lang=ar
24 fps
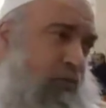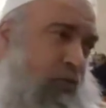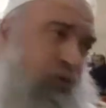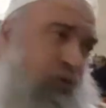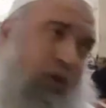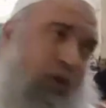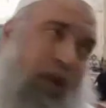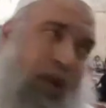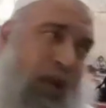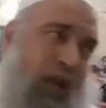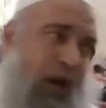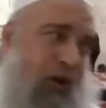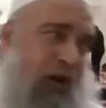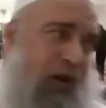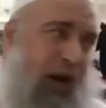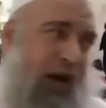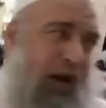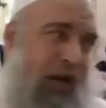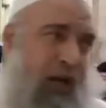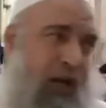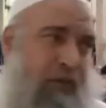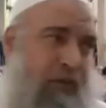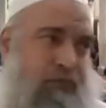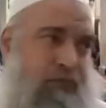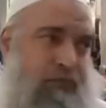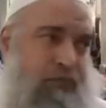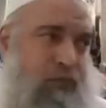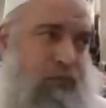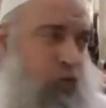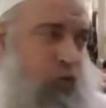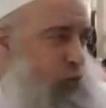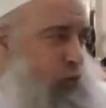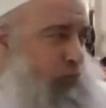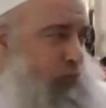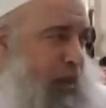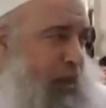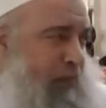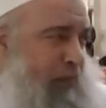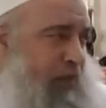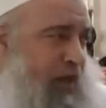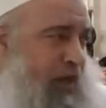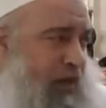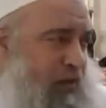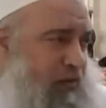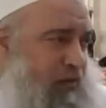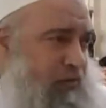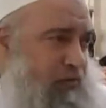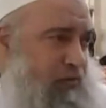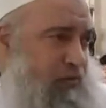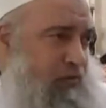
بنقول الله اعلم ربما